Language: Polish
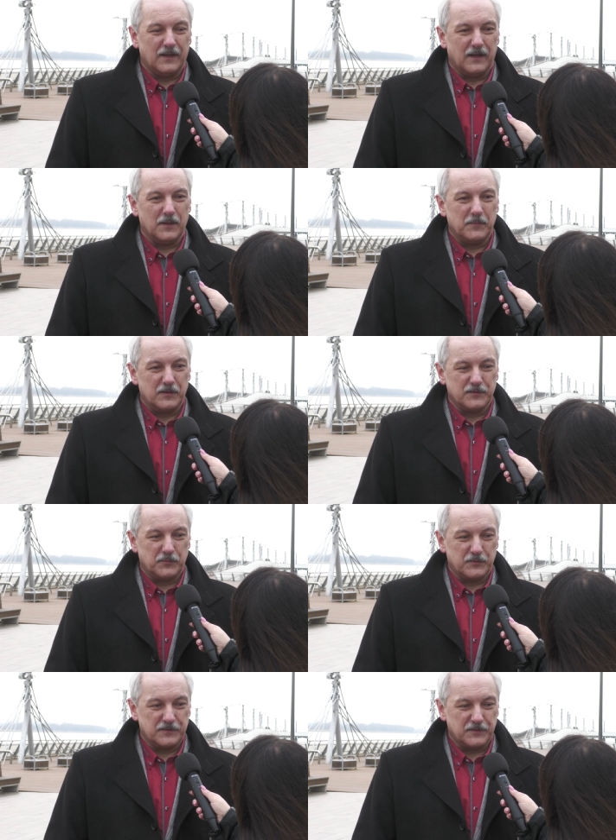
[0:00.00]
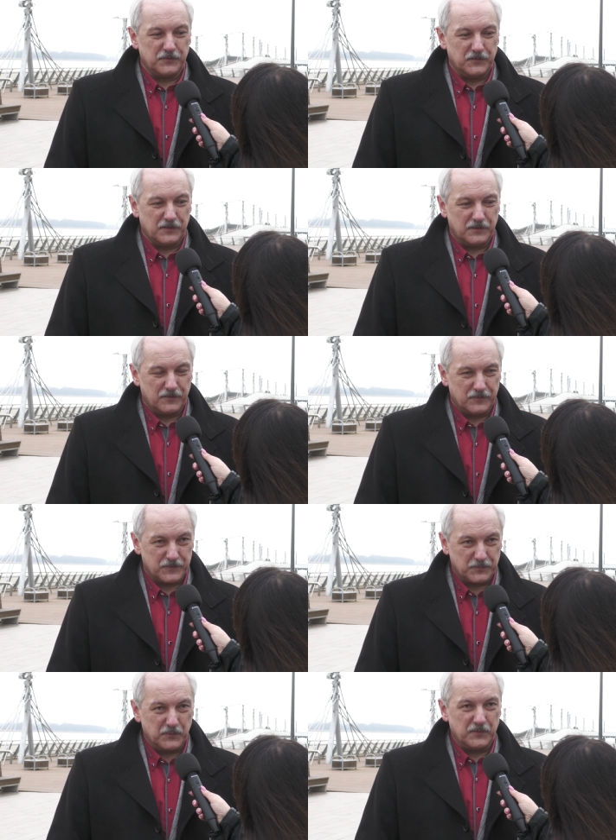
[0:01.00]
ale bardzo pozytywnie
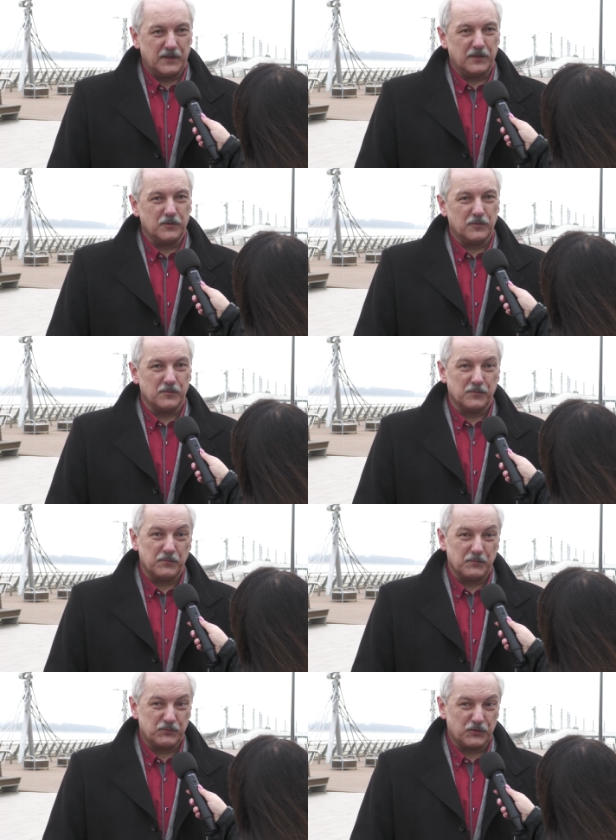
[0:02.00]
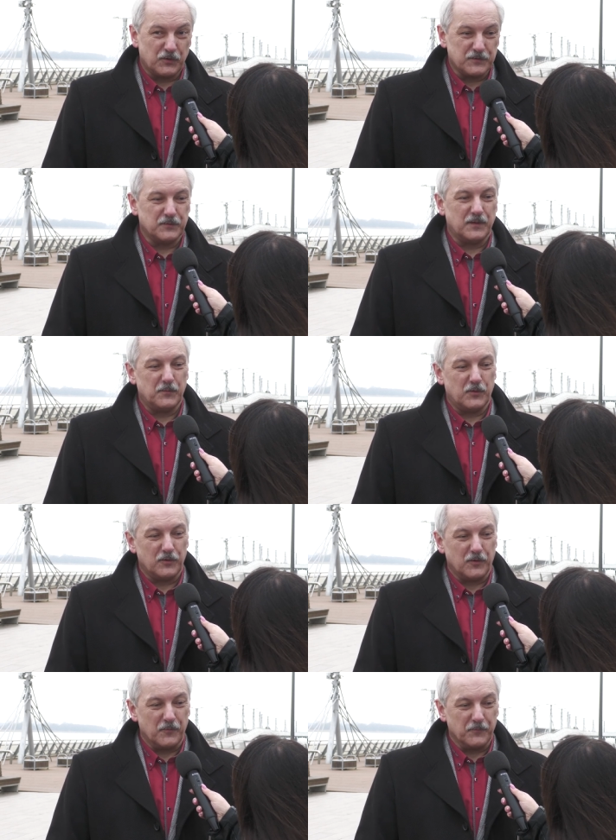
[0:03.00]
wspominają, przychodzą na
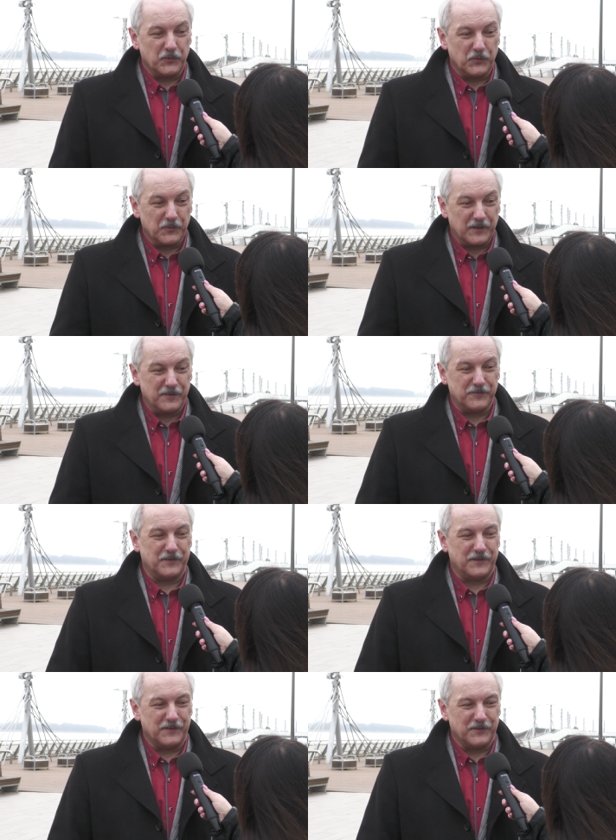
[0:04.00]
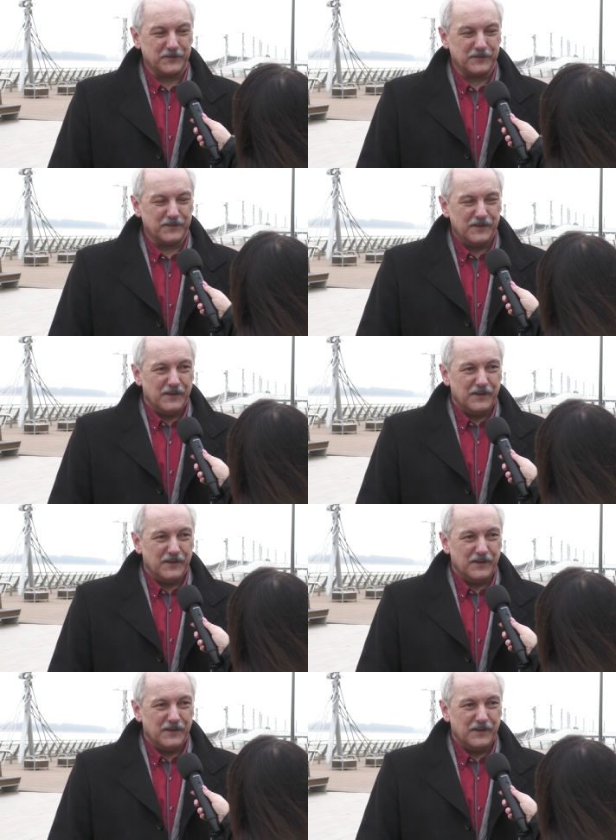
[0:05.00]
molo, piją kawę, lody